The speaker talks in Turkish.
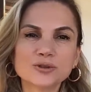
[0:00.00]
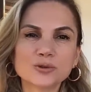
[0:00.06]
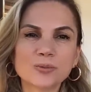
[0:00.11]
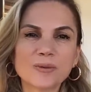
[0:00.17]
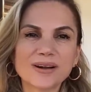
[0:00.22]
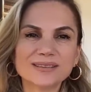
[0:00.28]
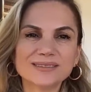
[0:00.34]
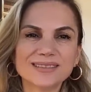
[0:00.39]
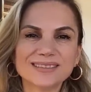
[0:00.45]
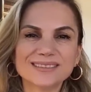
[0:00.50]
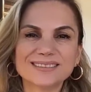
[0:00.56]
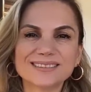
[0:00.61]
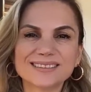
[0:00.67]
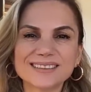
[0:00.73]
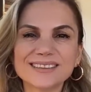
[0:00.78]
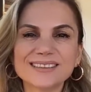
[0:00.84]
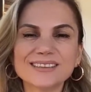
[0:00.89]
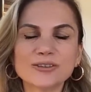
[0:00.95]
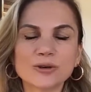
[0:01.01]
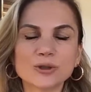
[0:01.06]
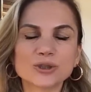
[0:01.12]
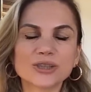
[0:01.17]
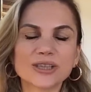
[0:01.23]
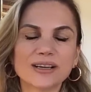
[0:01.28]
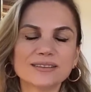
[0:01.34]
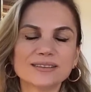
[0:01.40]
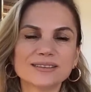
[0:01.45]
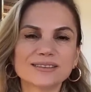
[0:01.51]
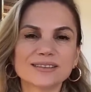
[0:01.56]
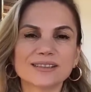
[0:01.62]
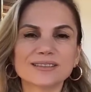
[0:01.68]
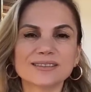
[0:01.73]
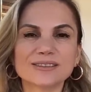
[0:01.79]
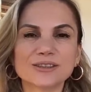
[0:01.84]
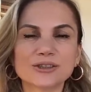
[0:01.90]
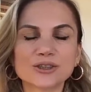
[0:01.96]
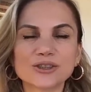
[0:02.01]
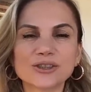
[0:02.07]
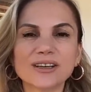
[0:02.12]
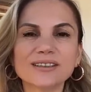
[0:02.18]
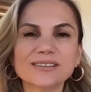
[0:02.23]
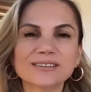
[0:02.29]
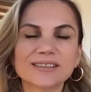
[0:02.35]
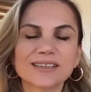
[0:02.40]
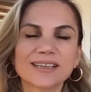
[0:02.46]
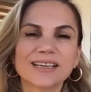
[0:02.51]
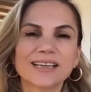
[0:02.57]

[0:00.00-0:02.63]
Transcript: Cumartesi. Hoş geldiniz arkadaşlar.